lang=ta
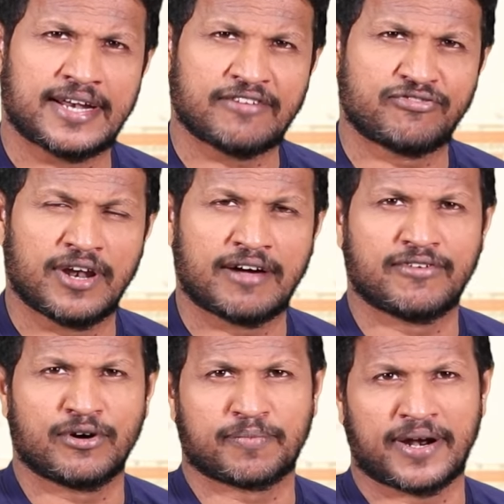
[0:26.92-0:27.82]
டே
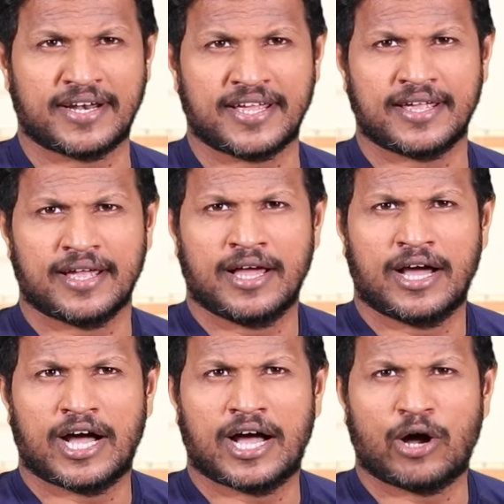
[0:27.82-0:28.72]
ஃபுல்லாக ஒர்க் பண்ணி
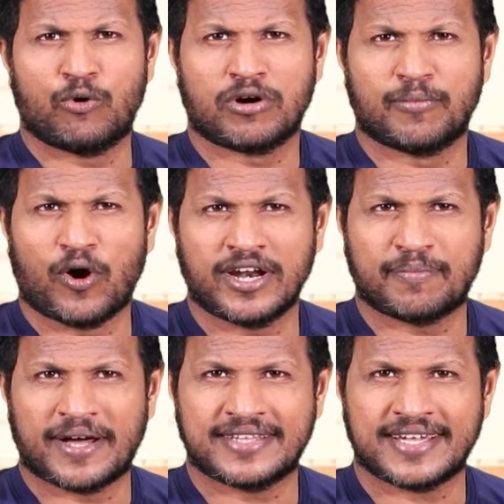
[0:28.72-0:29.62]
உங்கள் பாடி
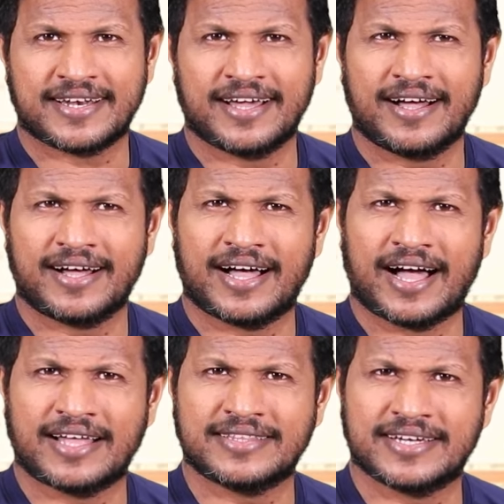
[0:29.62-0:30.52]
பார்த்தீங்கன்னா
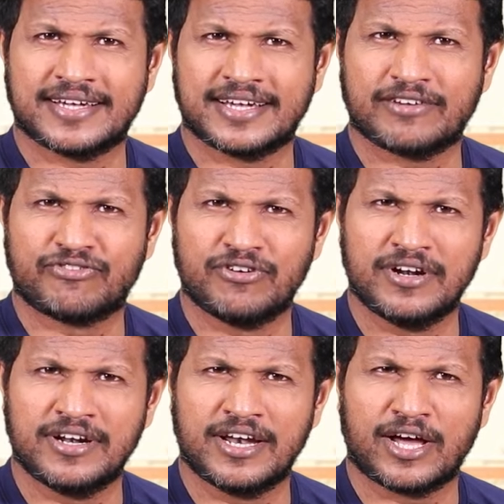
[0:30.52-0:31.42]
அந்த
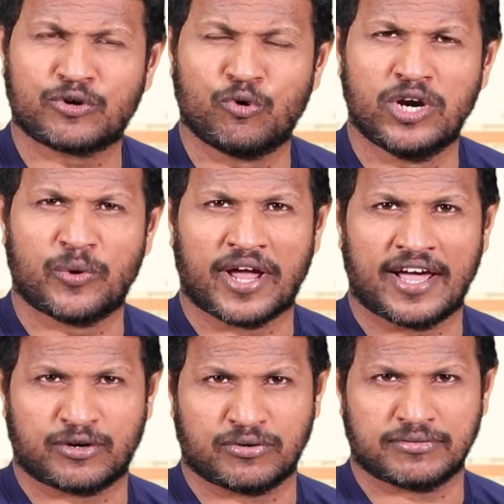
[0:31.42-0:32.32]
ஃபுல்லாக கூல் டவுன்
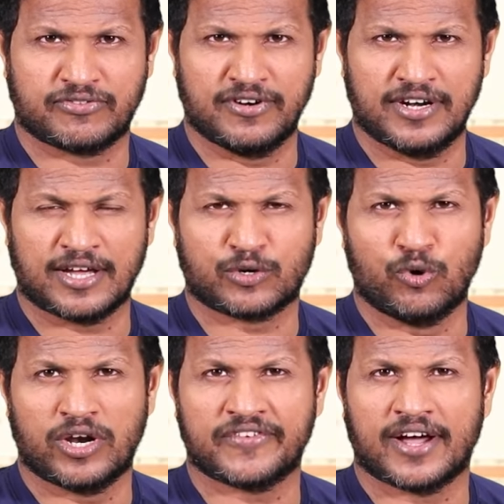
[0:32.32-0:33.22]
ஆகிருக்கும் ஃபுல்லாக
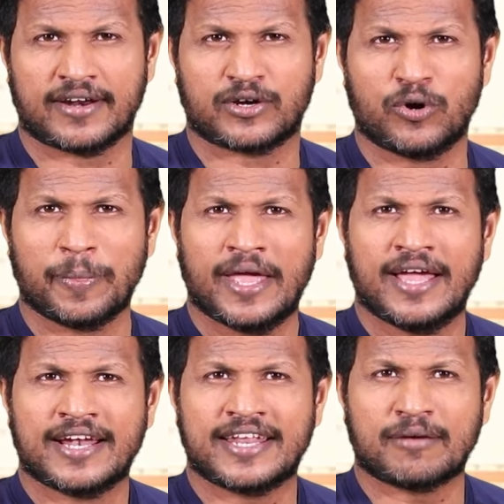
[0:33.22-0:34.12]
கூல் டவுன் ஆகிருக்கும்
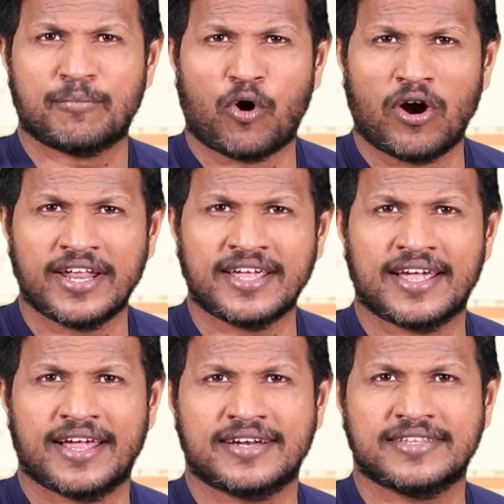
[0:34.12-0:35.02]
நீங்கள் மார்னிங்
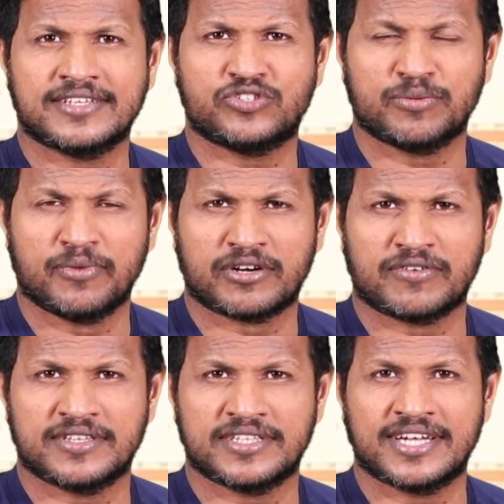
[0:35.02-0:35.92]
எழுந்து ஜிம்முக்கு
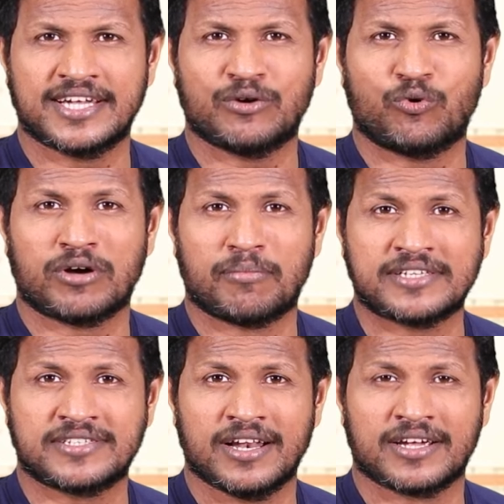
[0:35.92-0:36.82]
வந்து உங்கள்
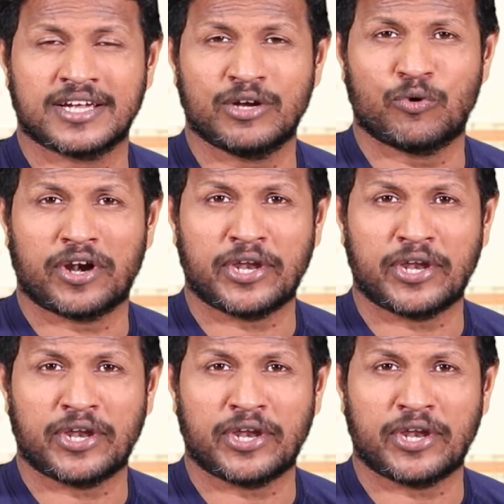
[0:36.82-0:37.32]
மசிலுக்கு ஒரு